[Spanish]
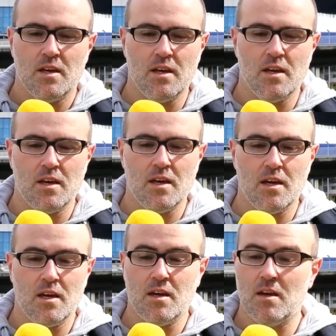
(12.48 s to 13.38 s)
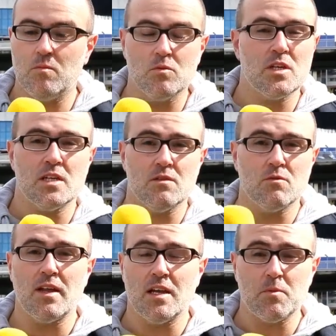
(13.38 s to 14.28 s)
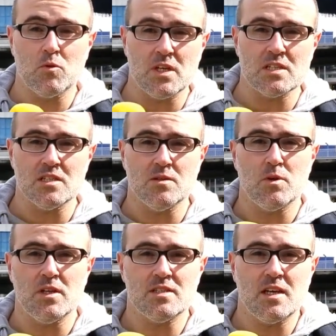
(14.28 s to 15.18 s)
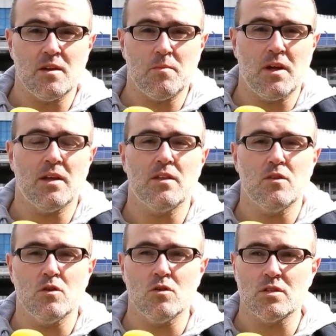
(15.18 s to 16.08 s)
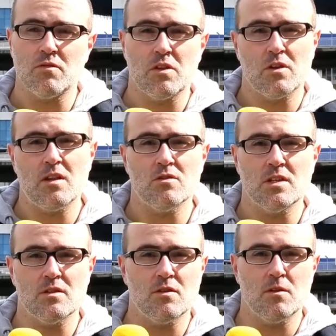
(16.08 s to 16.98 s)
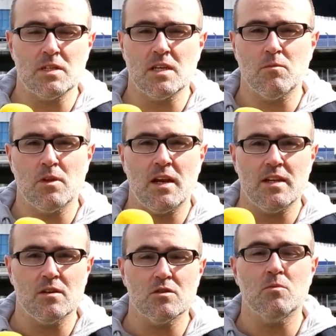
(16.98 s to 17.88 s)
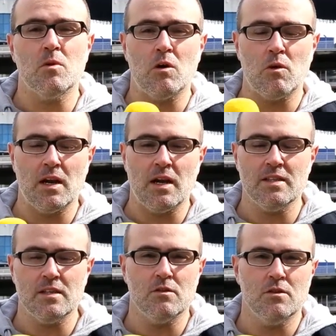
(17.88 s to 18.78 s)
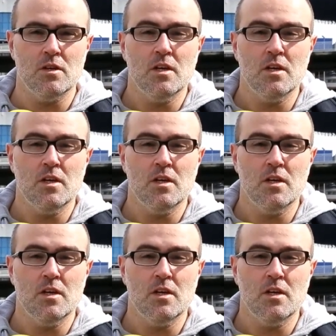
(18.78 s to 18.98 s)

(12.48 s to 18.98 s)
Eh, muchas, una de las preguntas que se pueden estar haciendo los aficionados, tanto del Barça como del Atlético, es cómo va a jugar el Atlético.